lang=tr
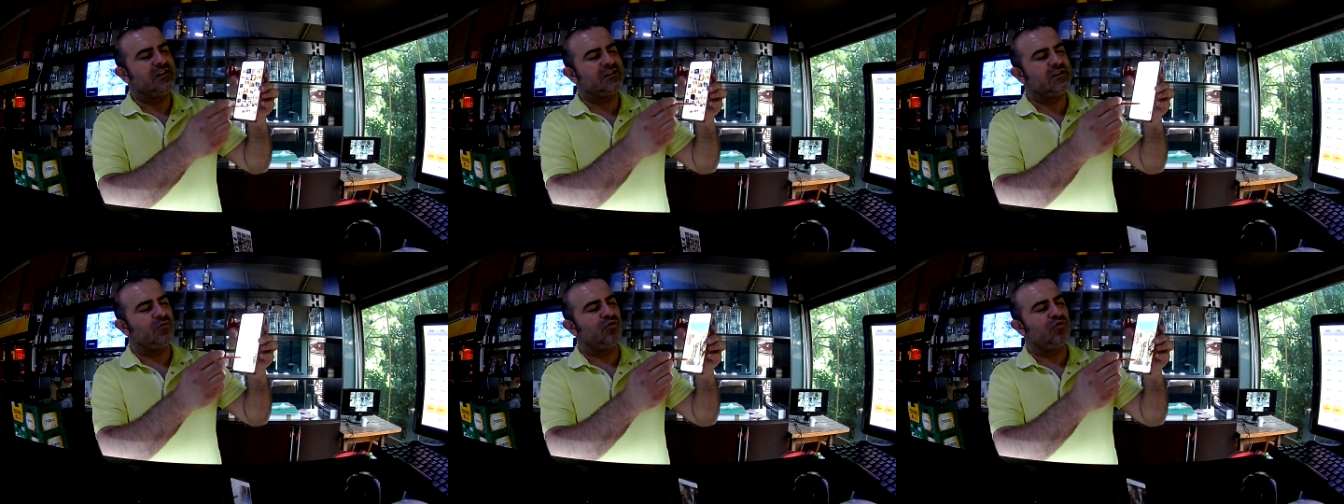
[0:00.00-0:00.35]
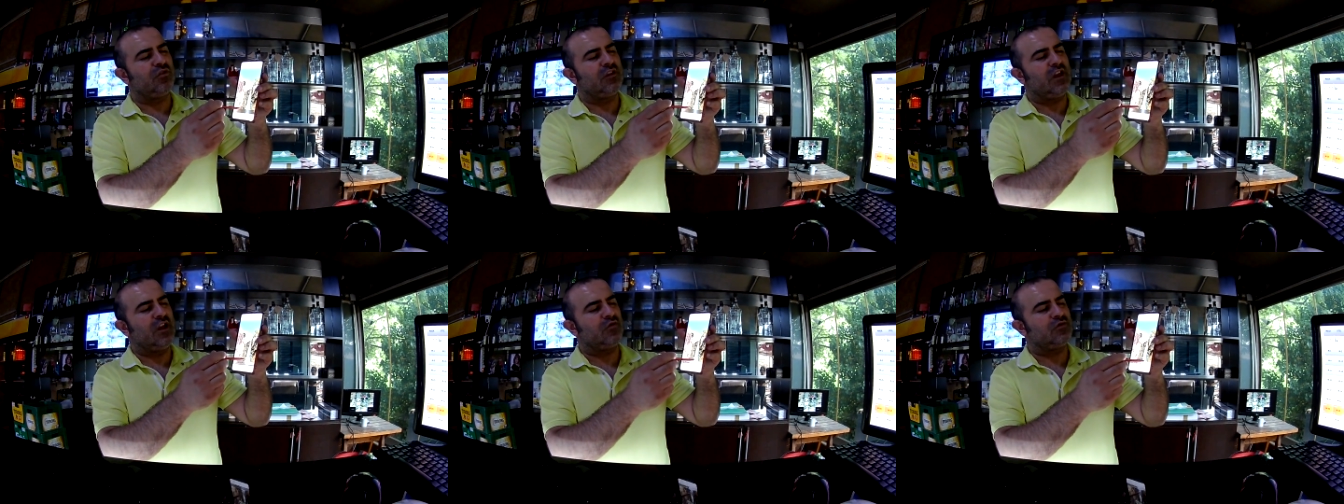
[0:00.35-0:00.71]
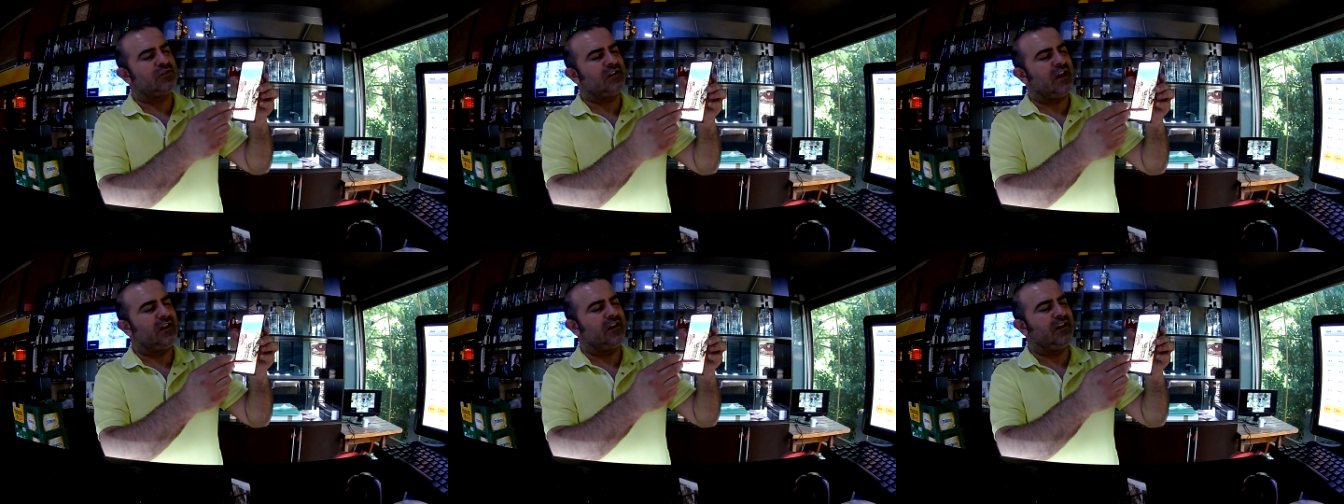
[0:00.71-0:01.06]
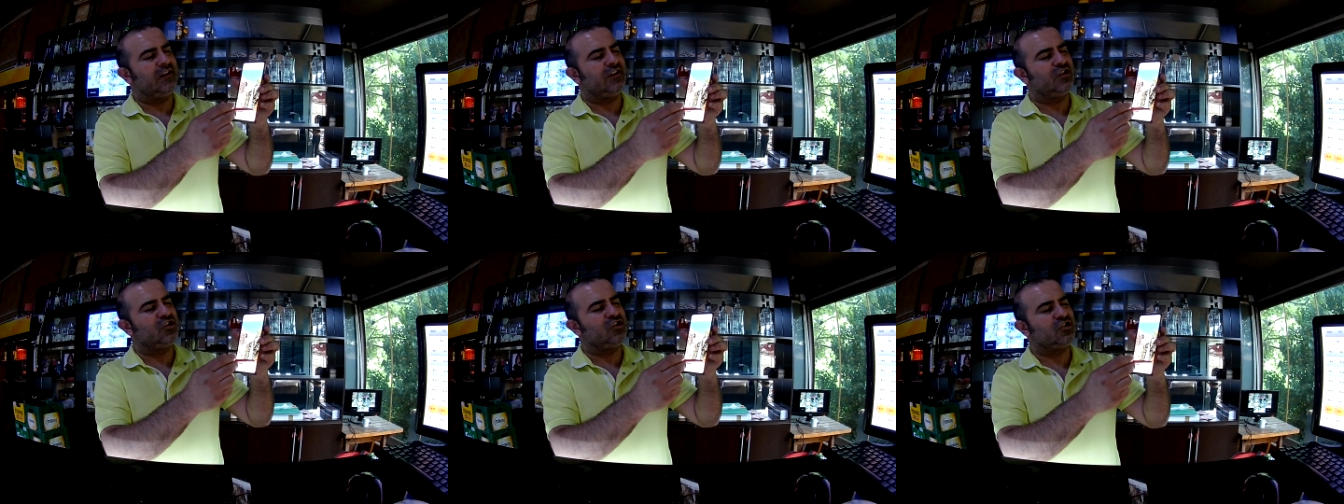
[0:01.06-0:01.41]
ise buranın en güzel yeri
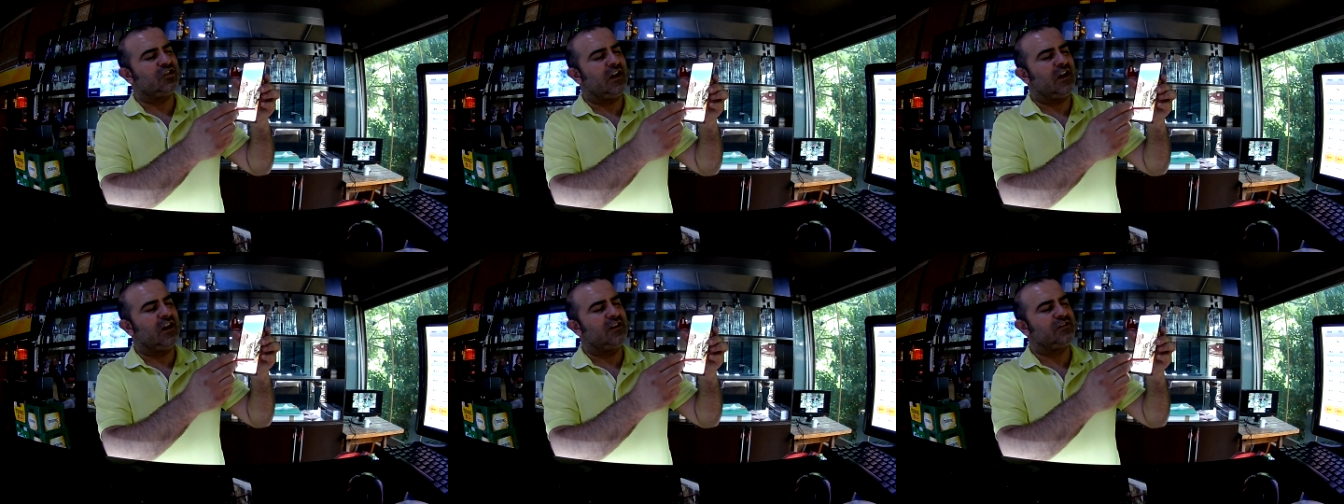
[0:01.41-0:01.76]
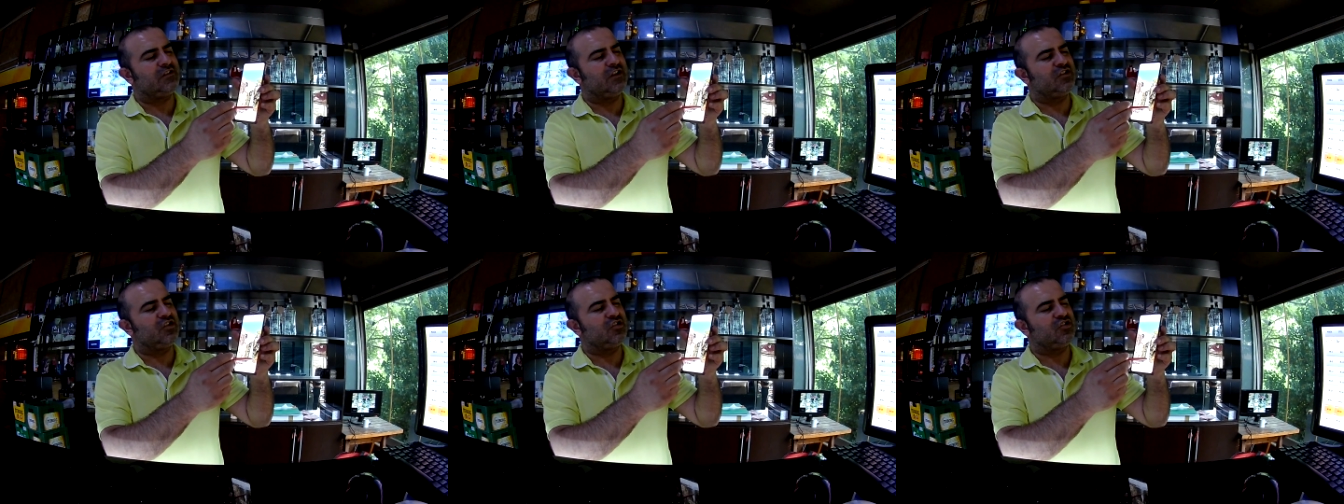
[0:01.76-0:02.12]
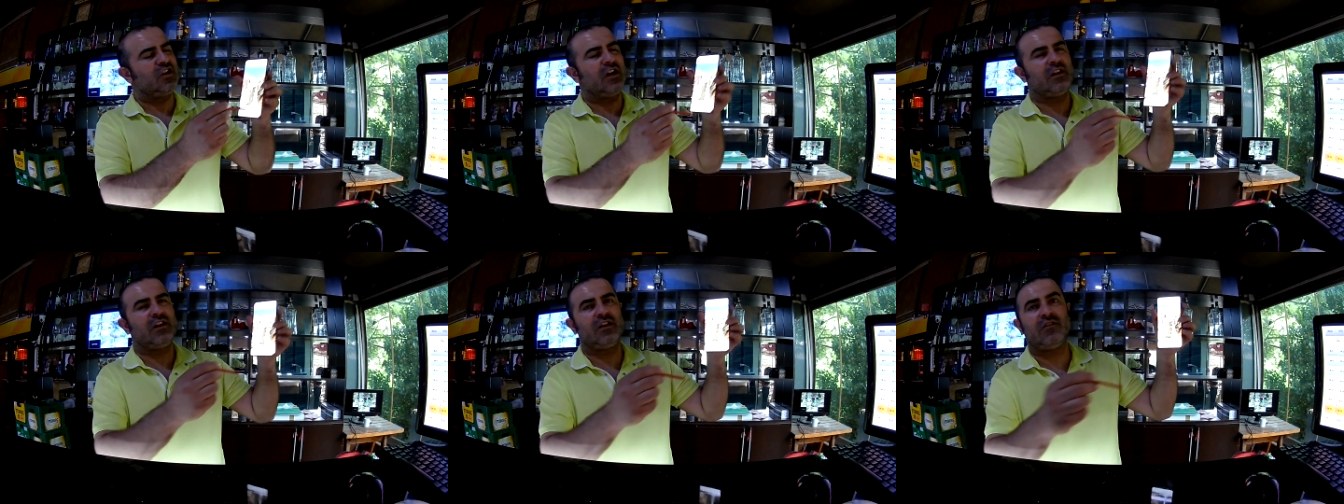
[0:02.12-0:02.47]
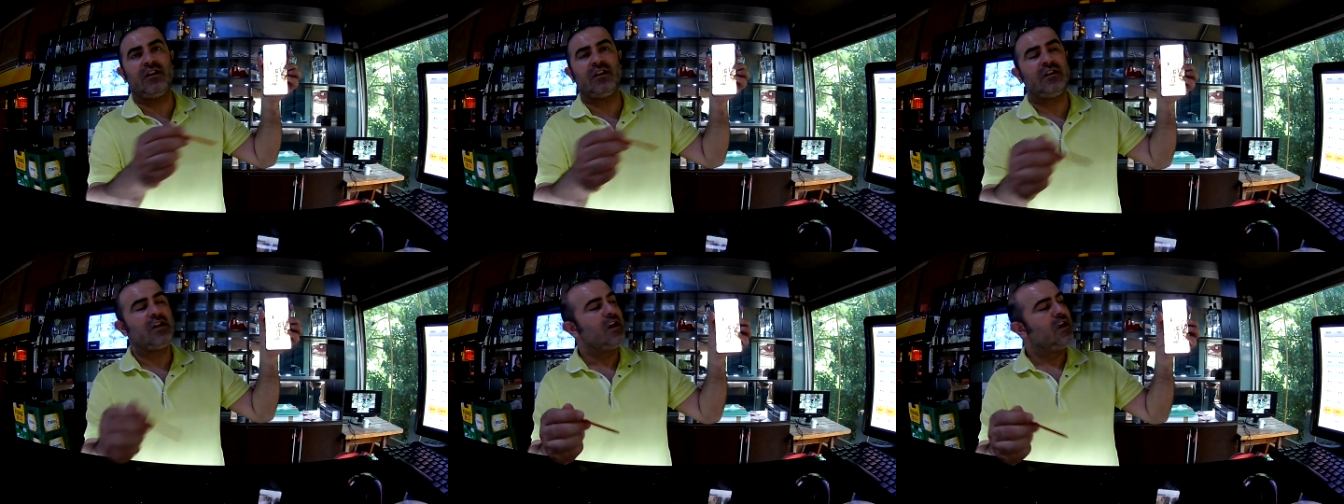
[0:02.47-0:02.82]
ikinci şelalesi Ece Çağlayan'ı
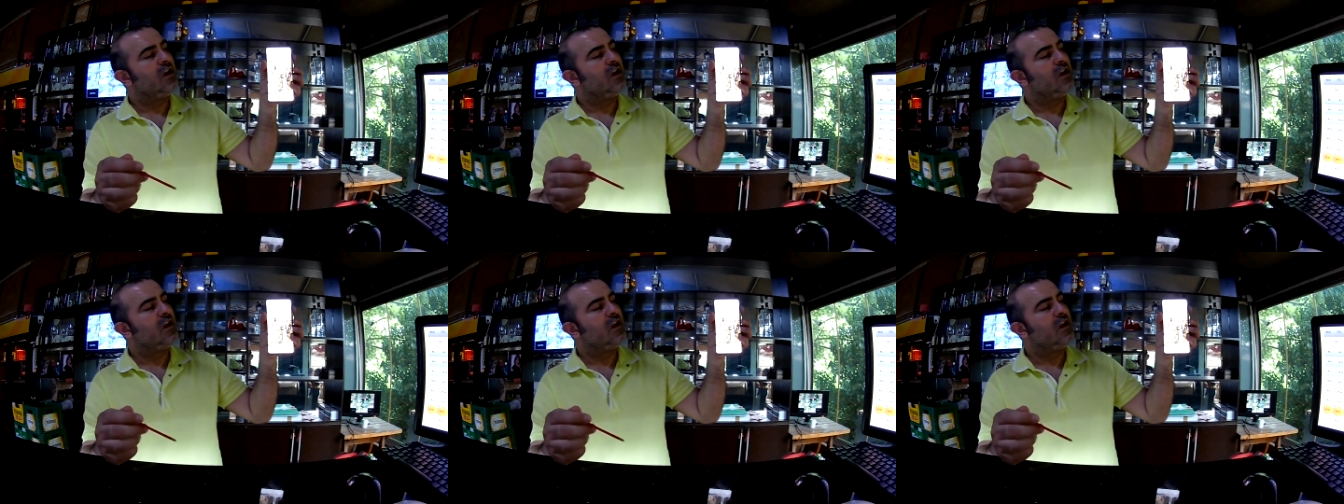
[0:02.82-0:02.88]
var.